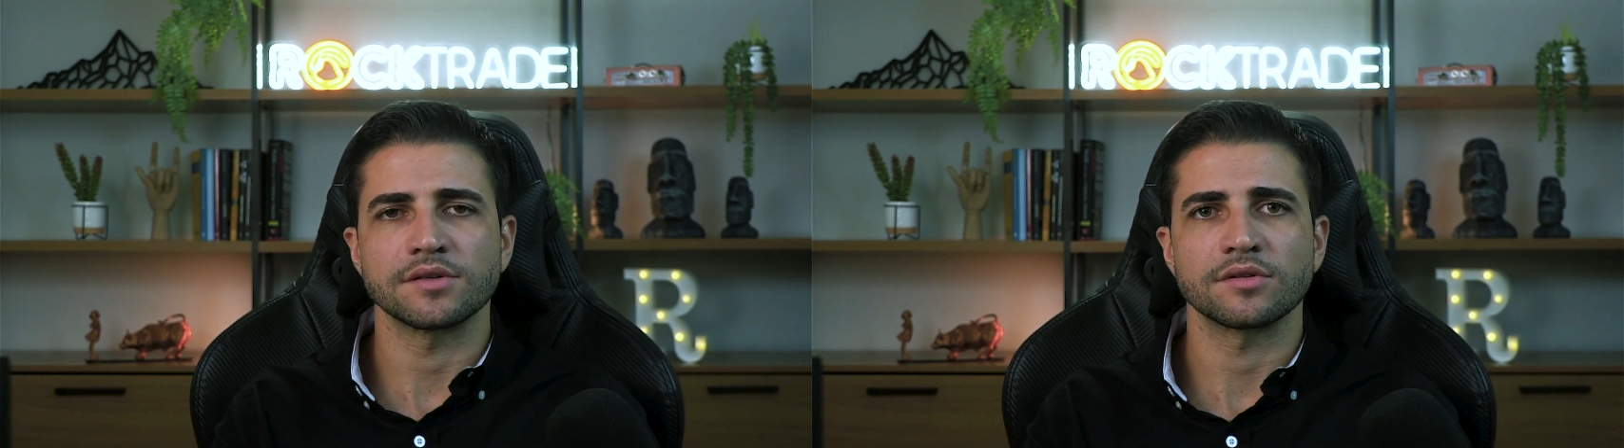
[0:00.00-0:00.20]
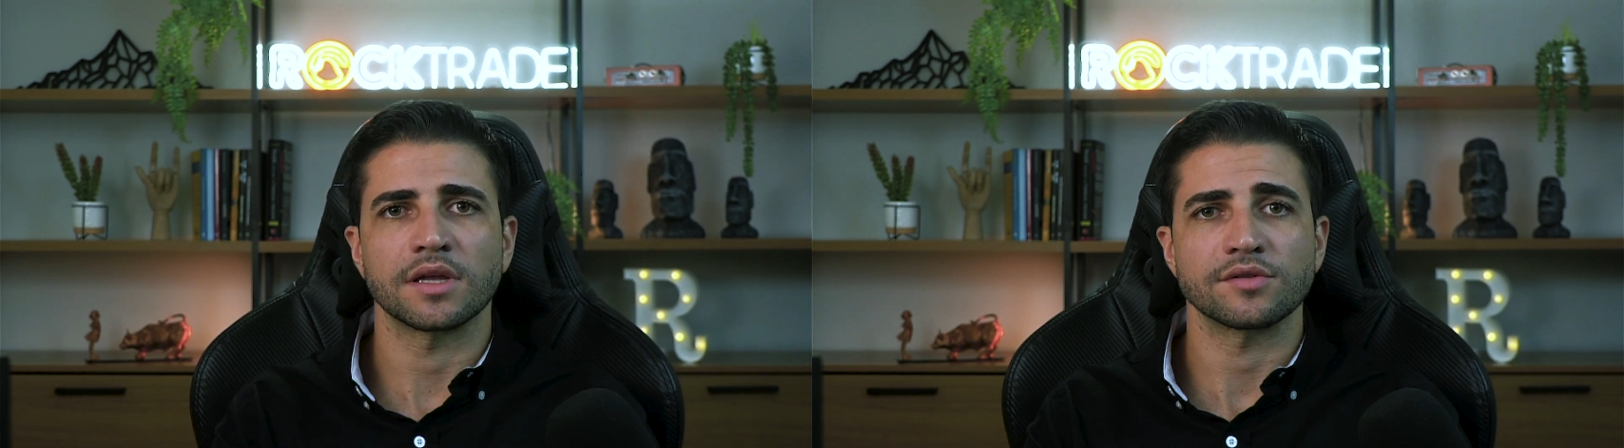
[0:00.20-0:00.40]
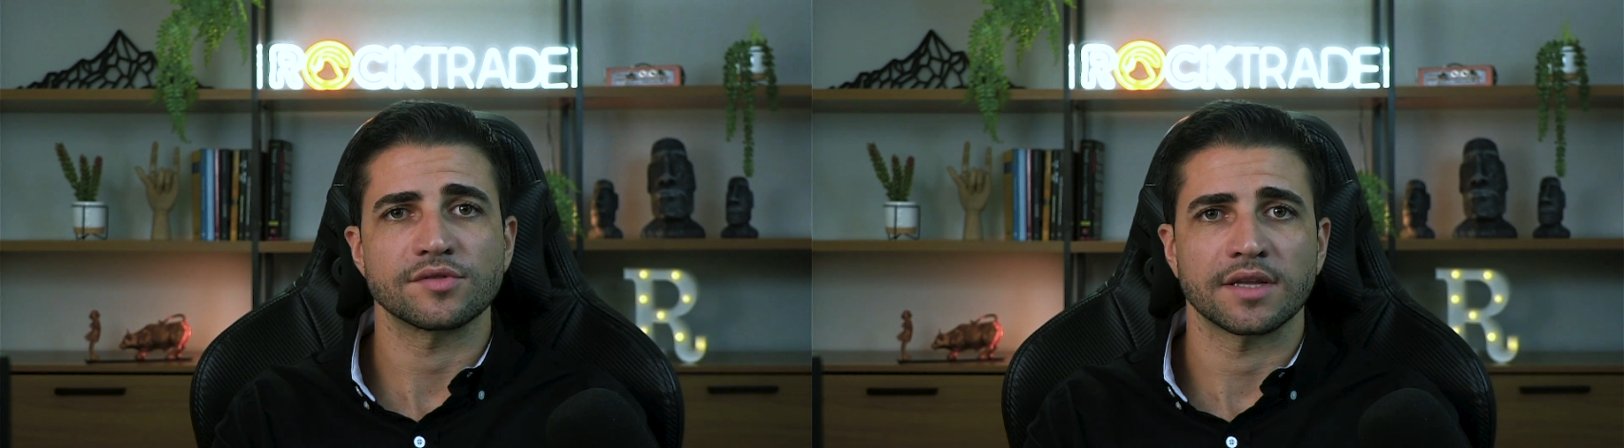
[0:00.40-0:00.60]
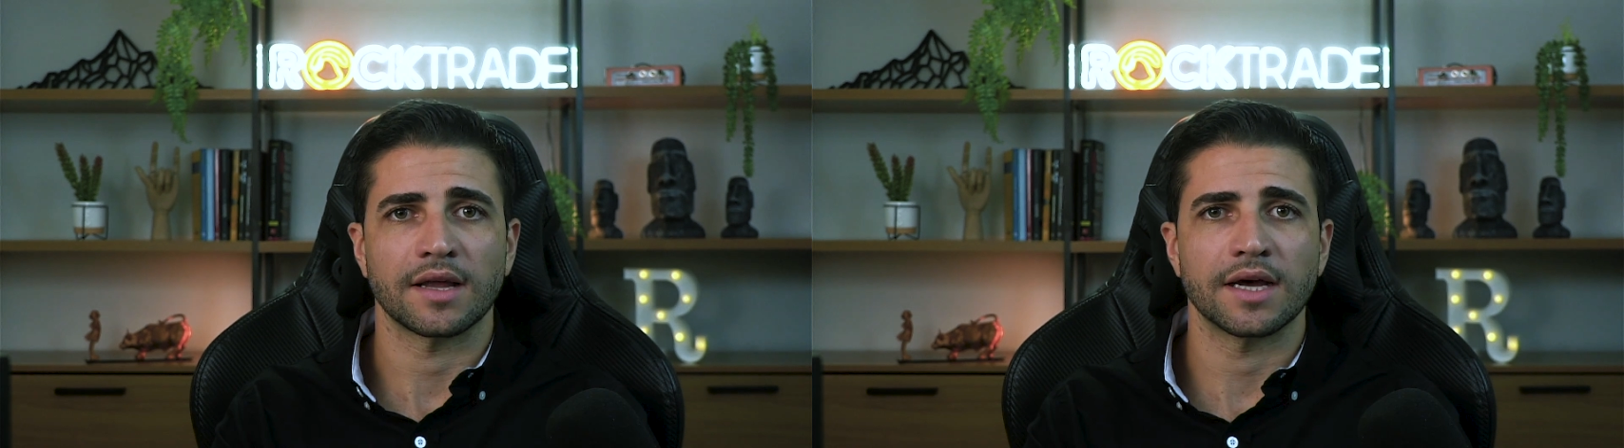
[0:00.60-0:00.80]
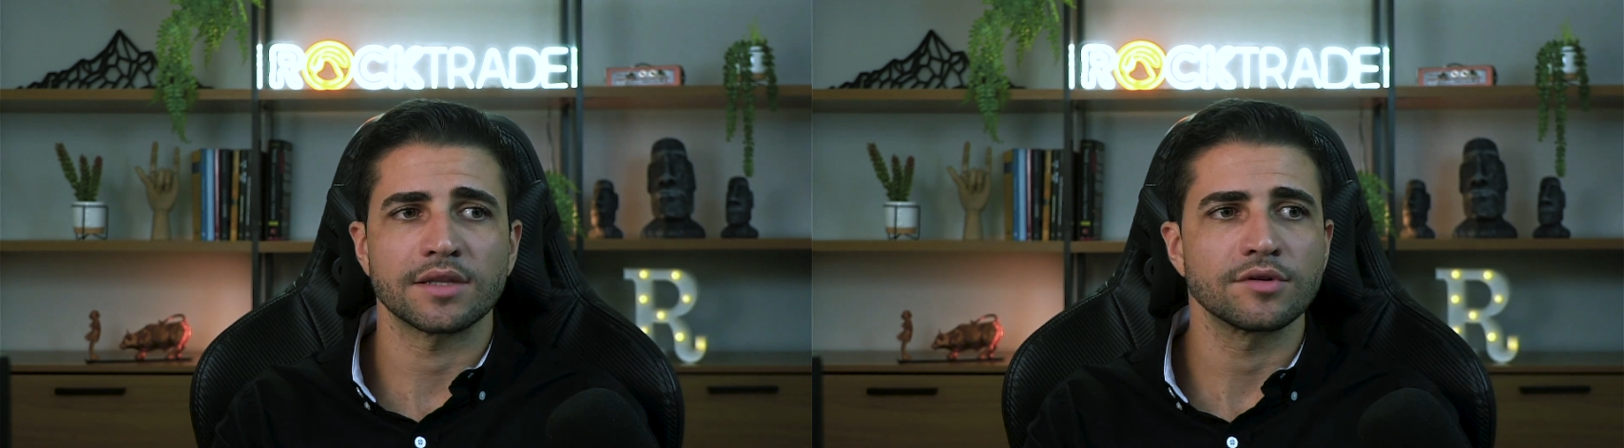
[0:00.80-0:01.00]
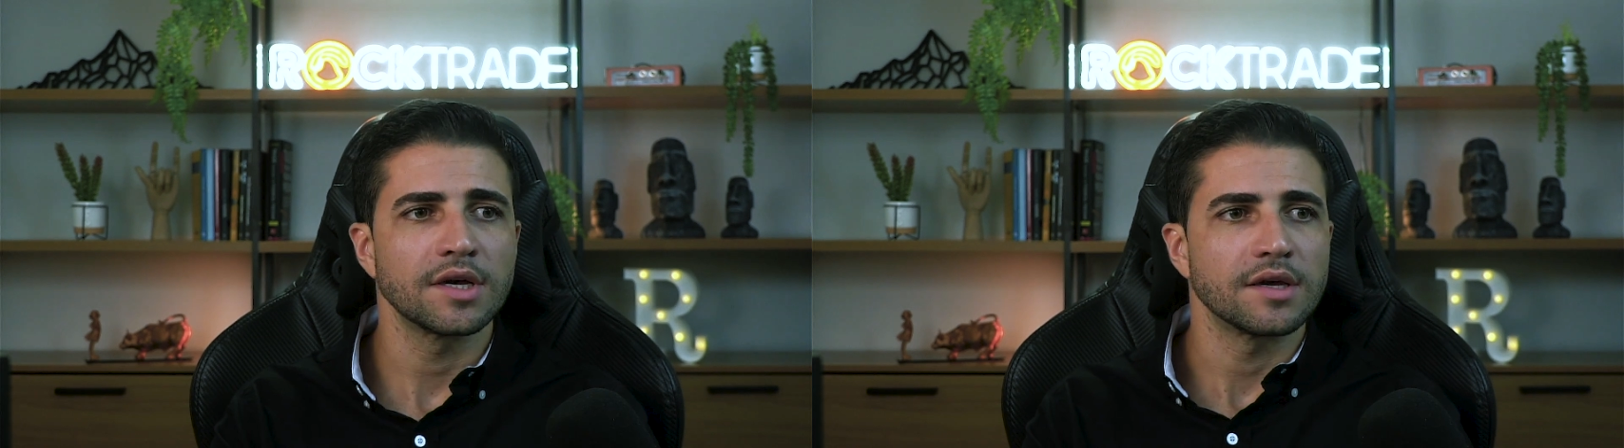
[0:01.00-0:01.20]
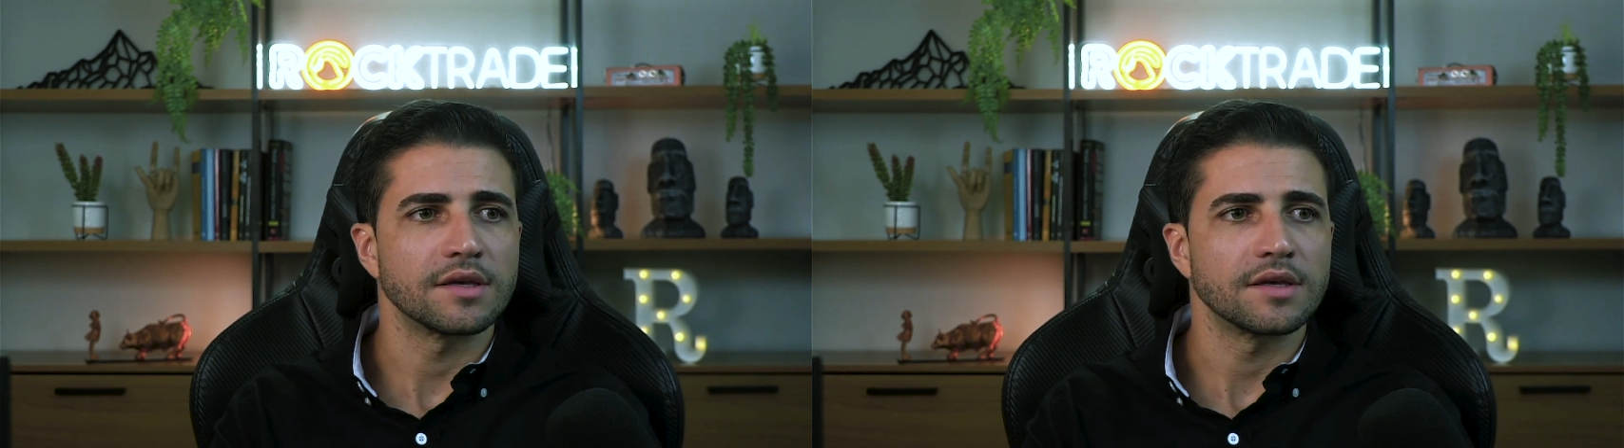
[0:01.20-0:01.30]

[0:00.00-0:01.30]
isso lá no Senado.